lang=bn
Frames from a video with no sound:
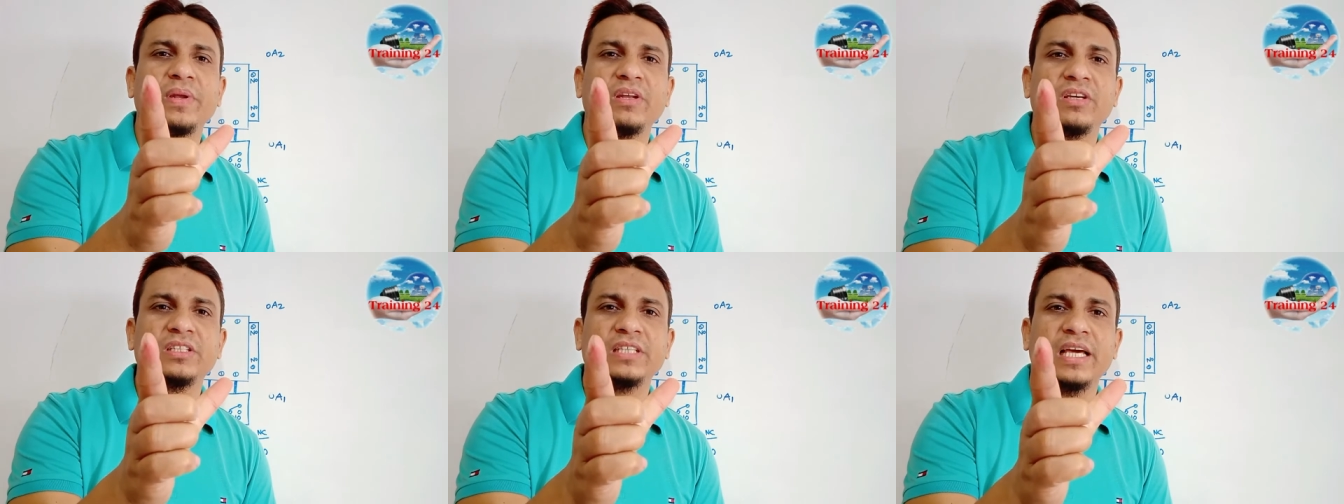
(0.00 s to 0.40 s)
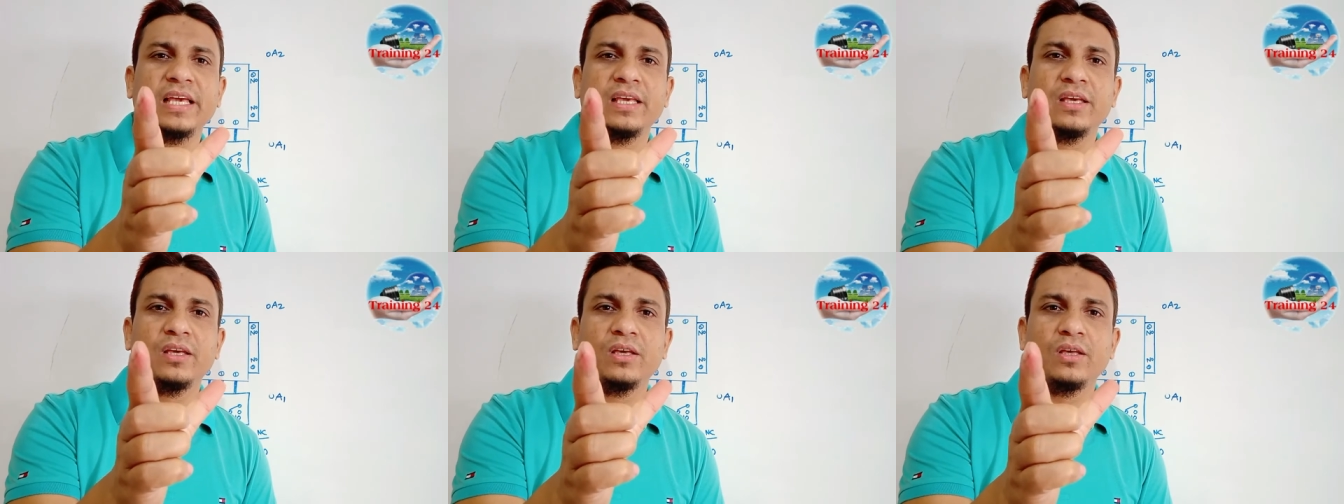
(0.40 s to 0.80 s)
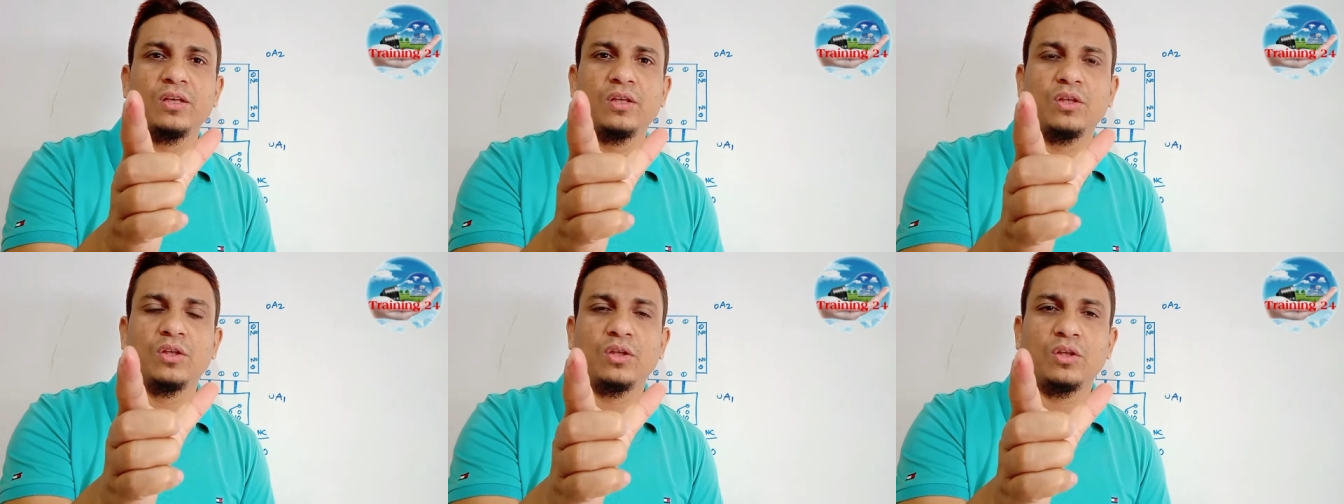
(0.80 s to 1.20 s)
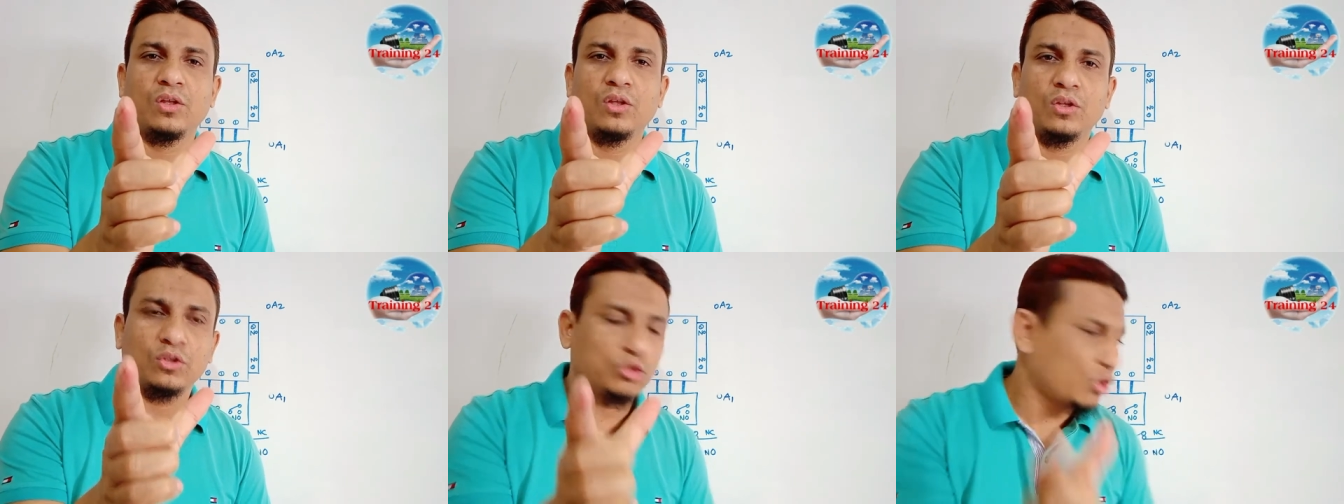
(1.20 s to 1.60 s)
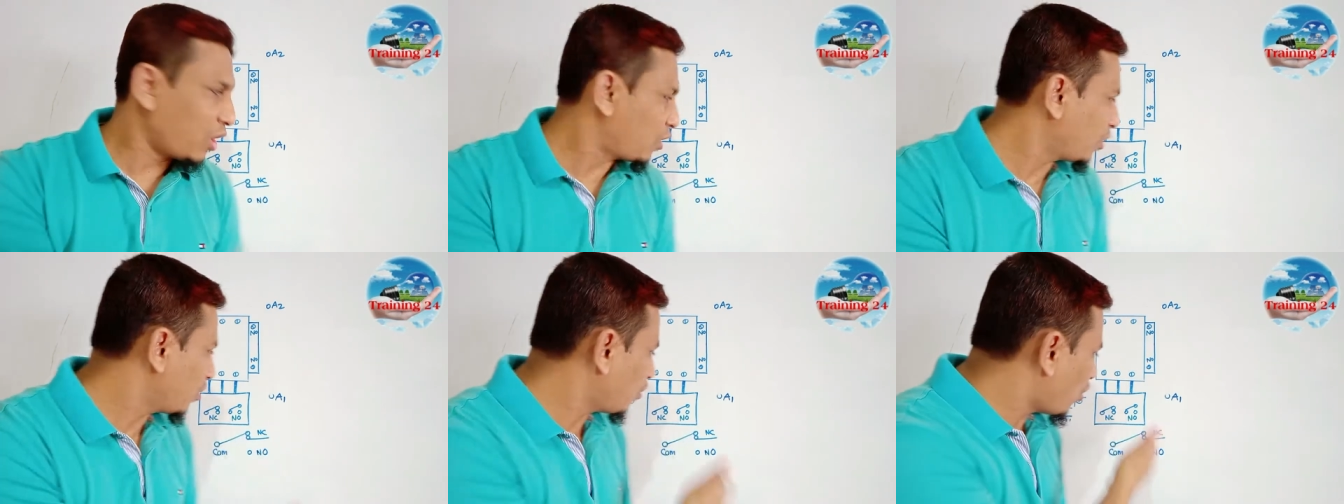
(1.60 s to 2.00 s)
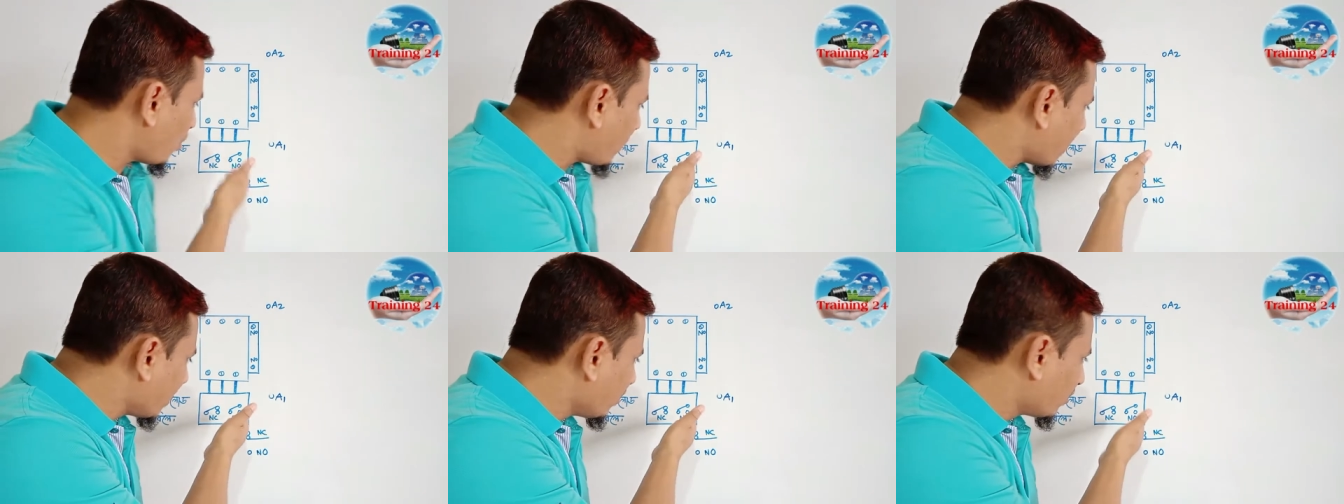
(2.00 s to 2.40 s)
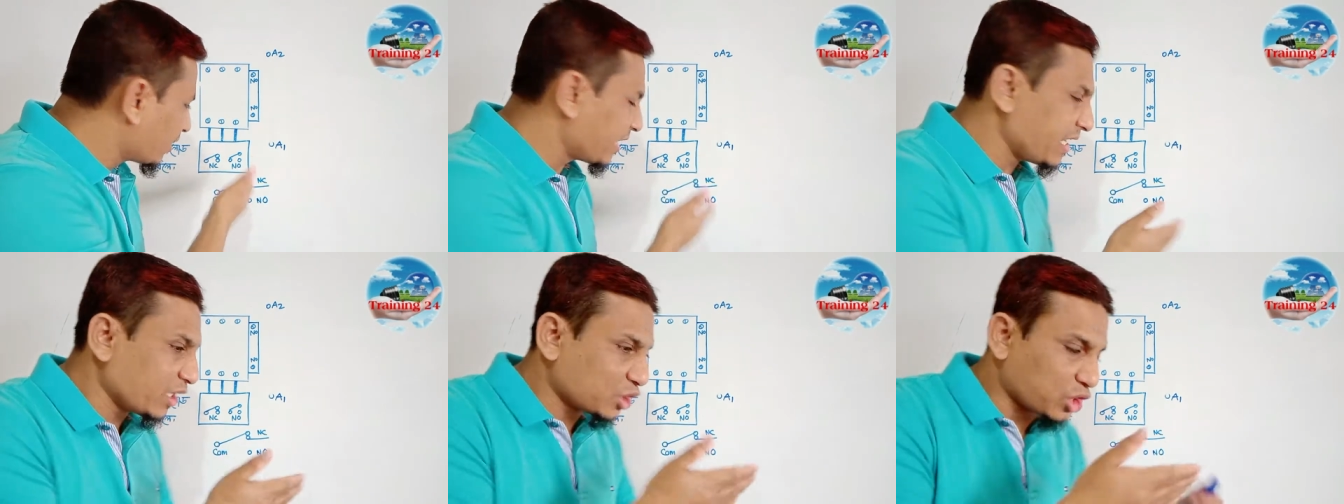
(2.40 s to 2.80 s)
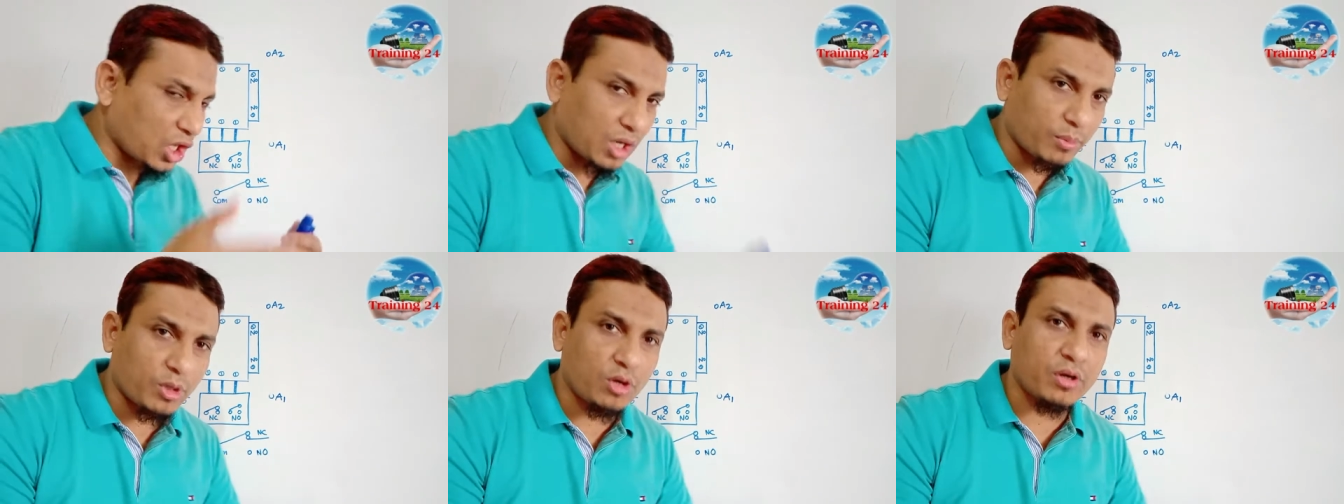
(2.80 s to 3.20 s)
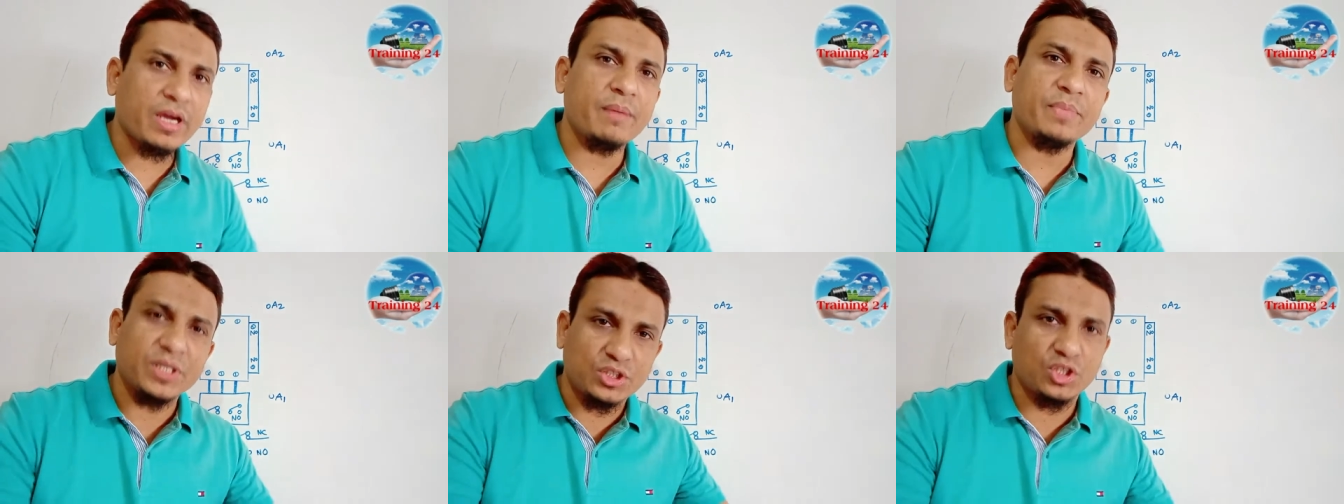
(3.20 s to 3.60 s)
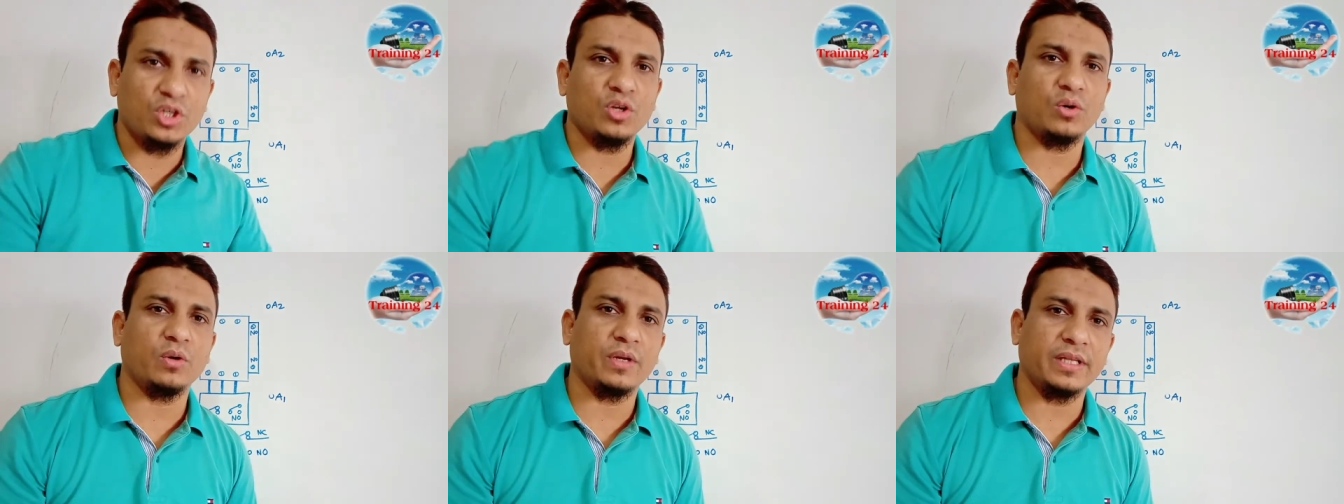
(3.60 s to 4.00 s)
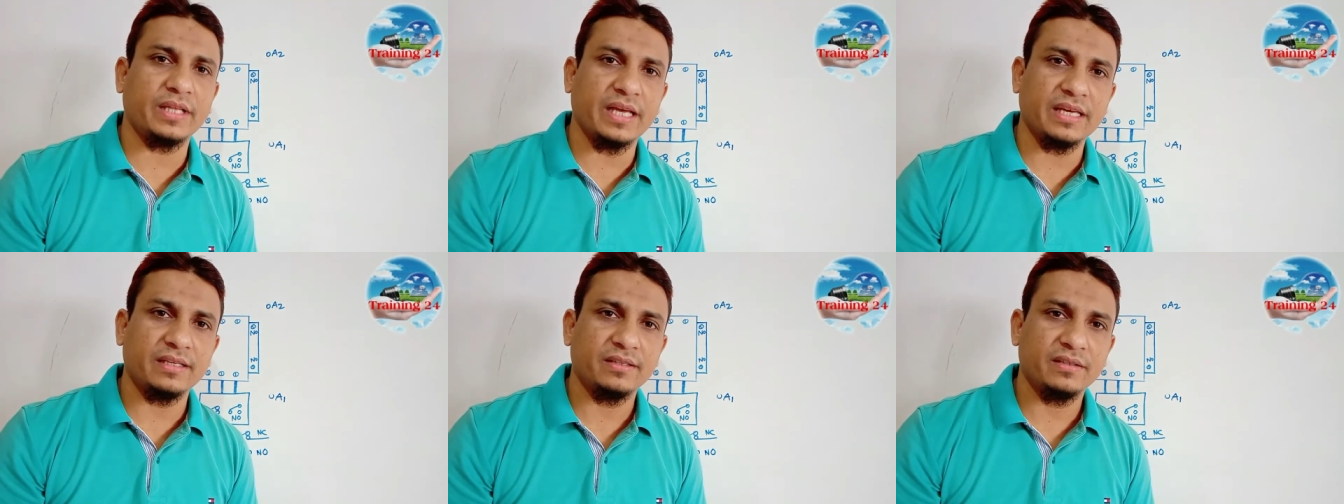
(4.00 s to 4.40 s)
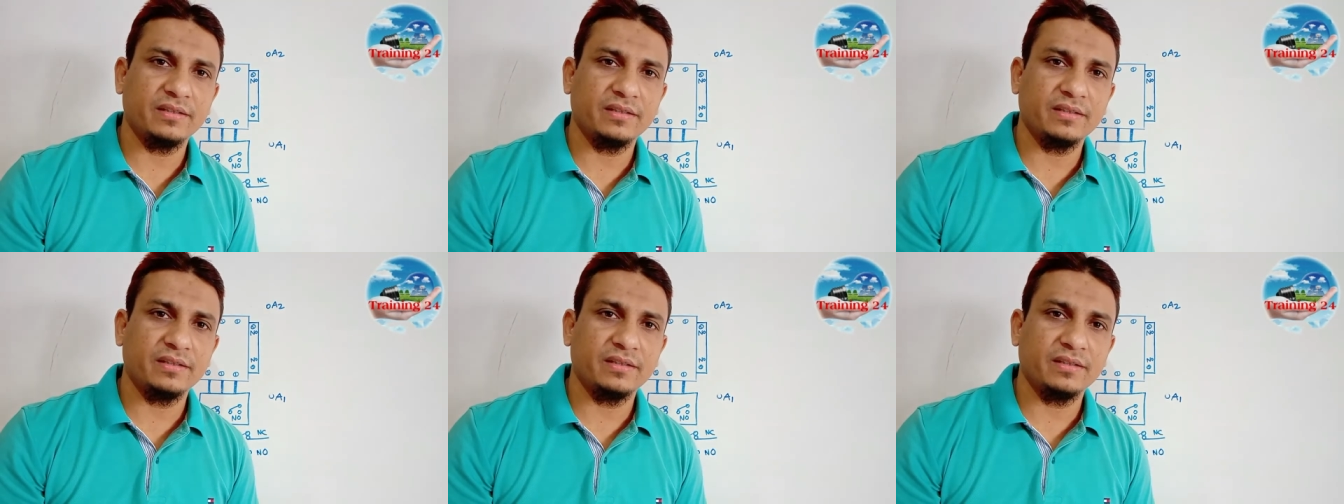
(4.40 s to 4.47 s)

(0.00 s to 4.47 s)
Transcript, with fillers: ওপেন হয়ে যায় তখন ওভারলোড রিলে সরবরাহকে বিচ্ছিন্ন করে দেয়